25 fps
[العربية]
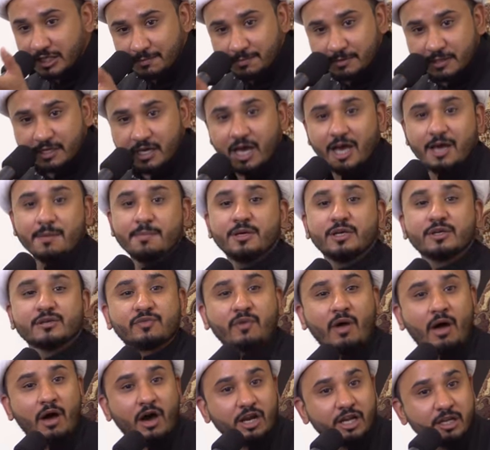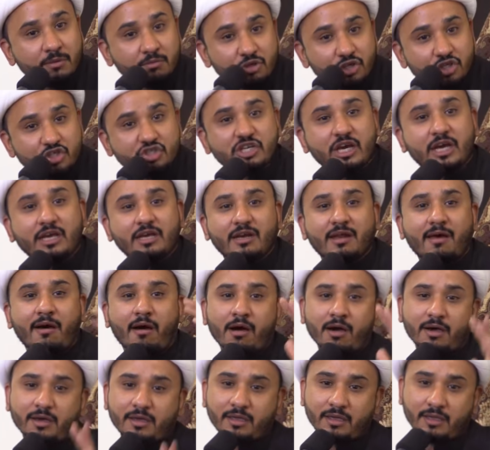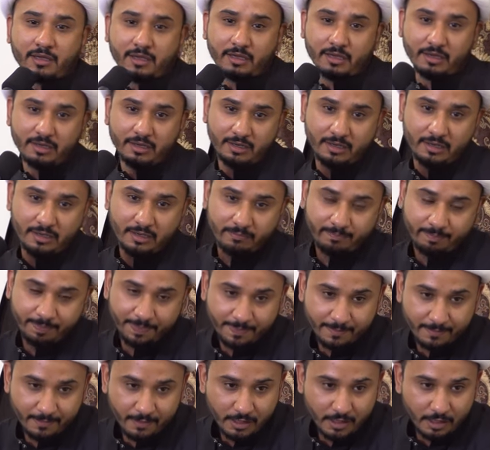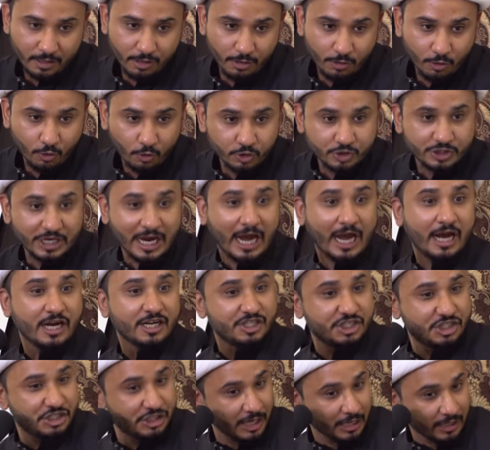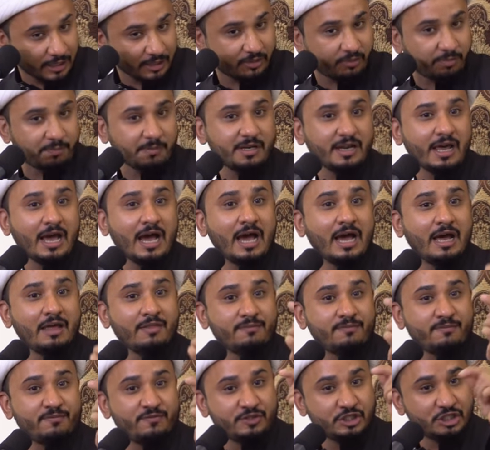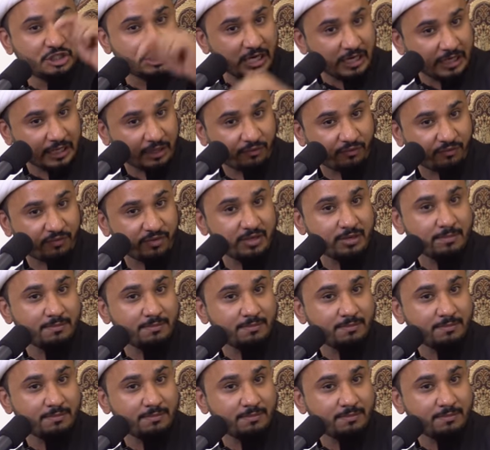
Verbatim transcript: بن أبي طالب إجا إلى عقيل وجعل شرط من هذا شرط في